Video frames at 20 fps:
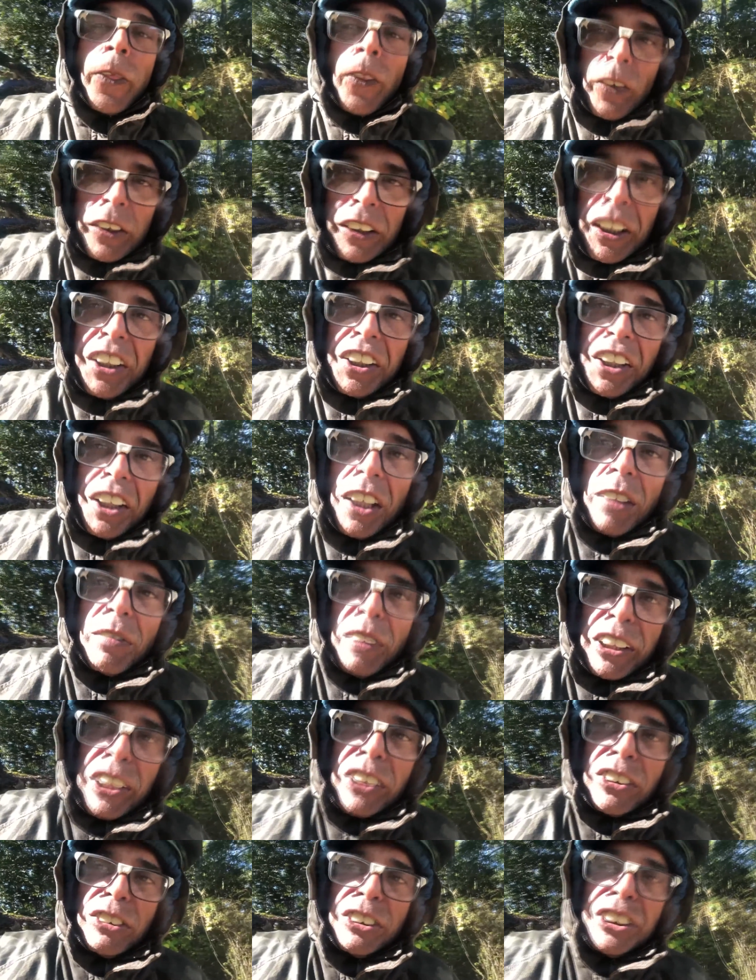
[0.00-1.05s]
Tô sem dinheiro,
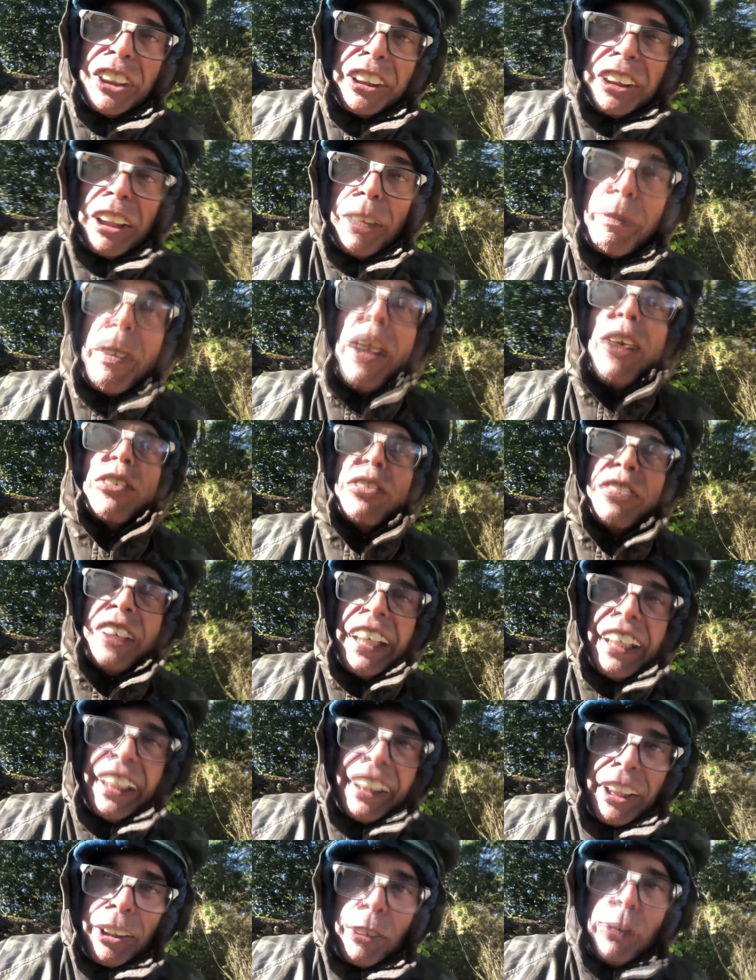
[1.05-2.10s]
mas eu dou um GT, pego um
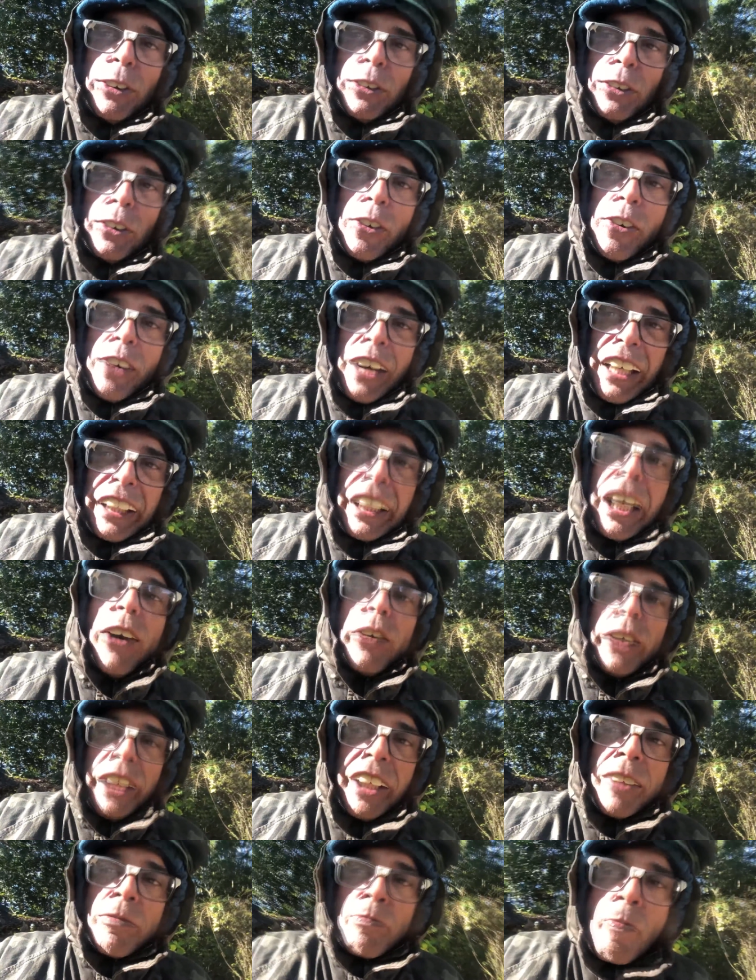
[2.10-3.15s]
vale aqui com, com o
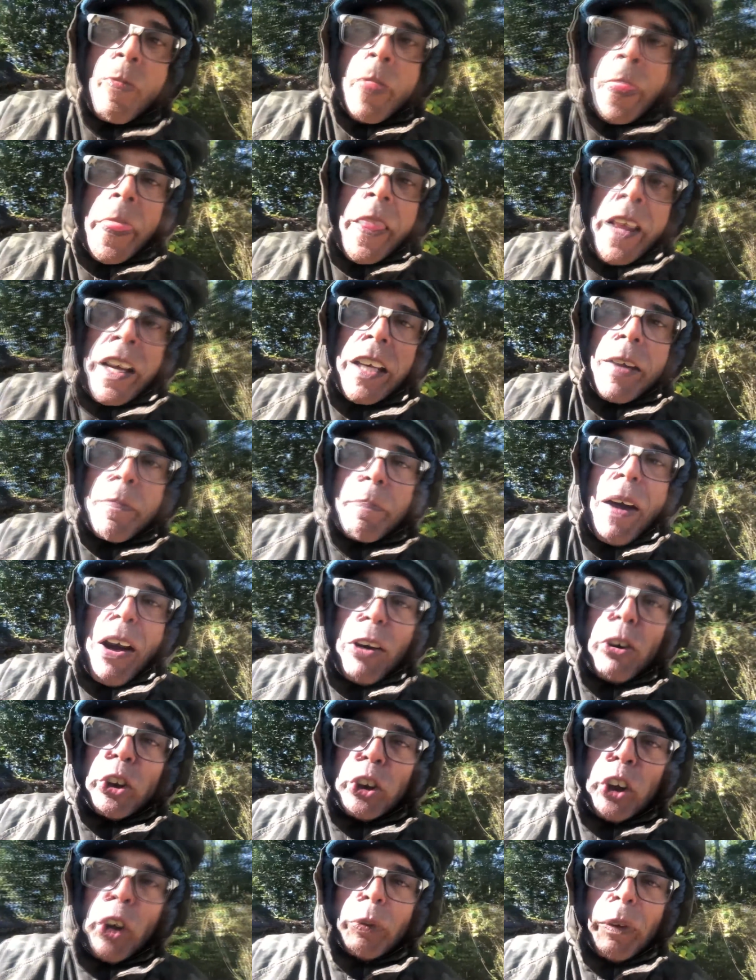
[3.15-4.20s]
canal e, e
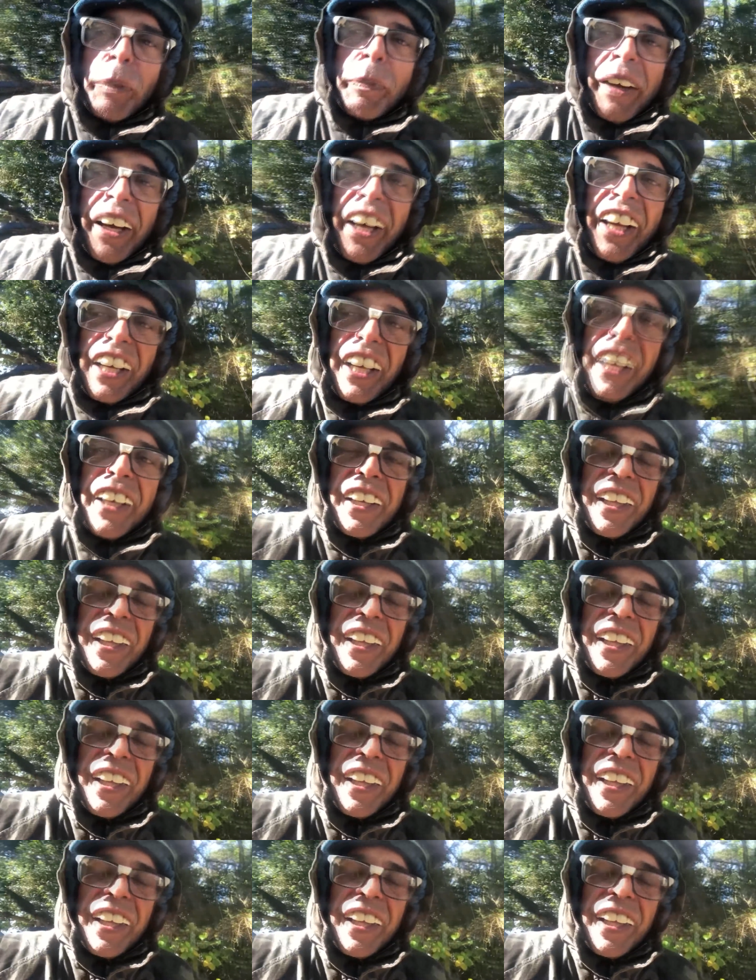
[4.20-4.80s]
pago um shopping pra ela.